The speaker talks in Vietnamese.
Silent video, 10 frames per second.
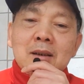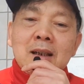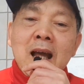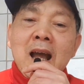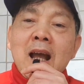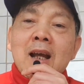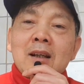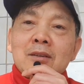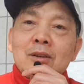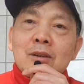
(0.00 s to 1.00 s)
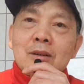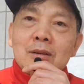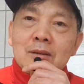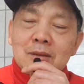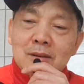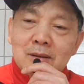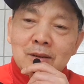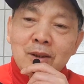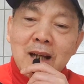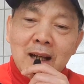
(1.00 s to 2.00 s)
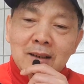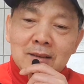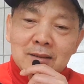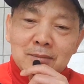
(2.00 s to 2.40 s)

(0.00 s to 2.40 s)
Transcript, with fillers: là nói rằng